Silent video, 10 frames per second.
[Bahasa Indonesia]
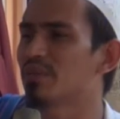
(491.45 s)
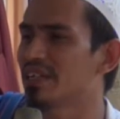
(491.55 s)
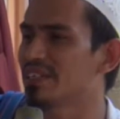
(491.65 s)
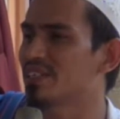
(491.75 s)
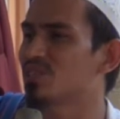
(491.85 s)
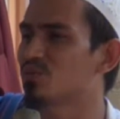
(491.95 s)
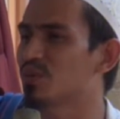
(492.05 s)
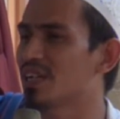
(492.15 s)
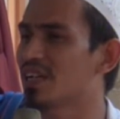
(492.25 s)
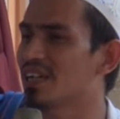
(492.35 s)
baiknya
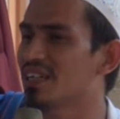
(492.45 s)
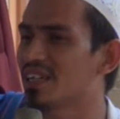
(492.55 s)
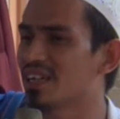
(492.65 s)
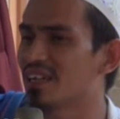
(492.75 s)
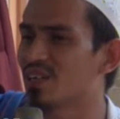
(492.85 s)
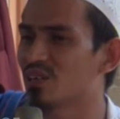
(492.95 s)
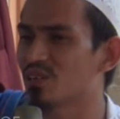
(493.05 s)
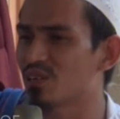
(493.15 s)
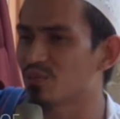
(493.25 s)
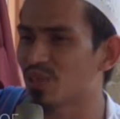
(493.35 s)
cuman la ilaha
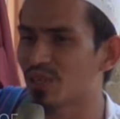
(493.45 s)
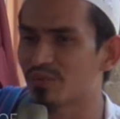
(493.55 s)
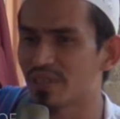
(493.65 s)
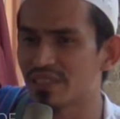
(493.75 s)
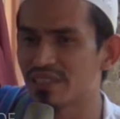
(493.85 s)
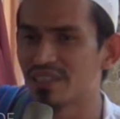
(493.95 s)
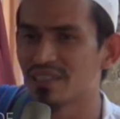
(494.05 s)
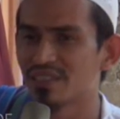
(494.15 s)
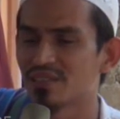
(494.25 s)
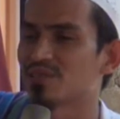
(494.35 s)
illallah Muhammad
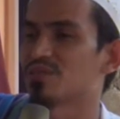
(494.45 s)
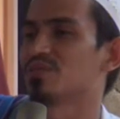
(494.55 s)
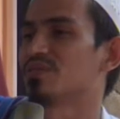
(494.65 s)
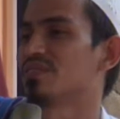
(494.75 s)
Rasul.